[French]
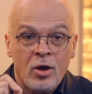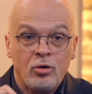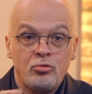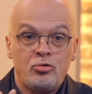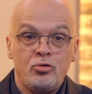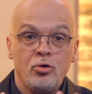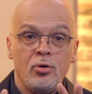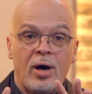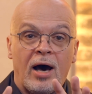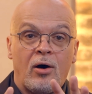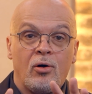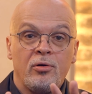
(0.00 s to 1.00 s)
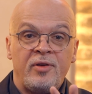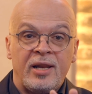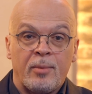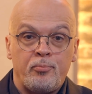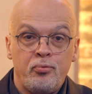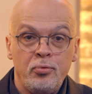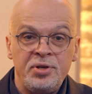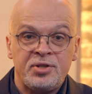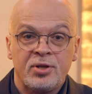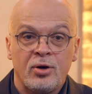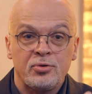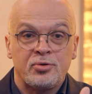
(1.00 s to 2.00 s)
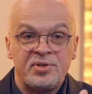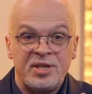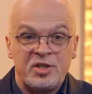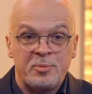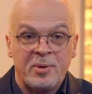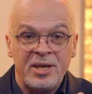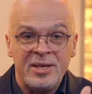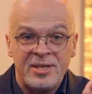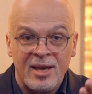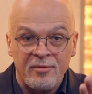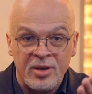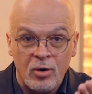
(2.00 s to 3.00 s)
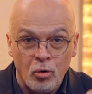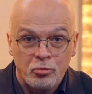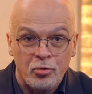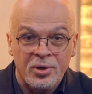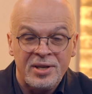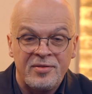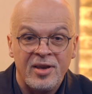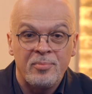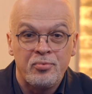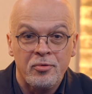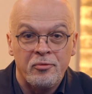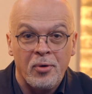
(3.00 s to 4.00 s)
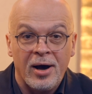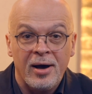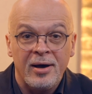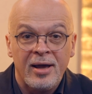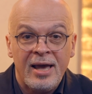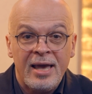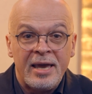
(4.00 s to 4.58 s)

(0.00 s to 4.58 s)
Dieu a enlevé la puissance aux esprits qui avaient autorité et pouvoir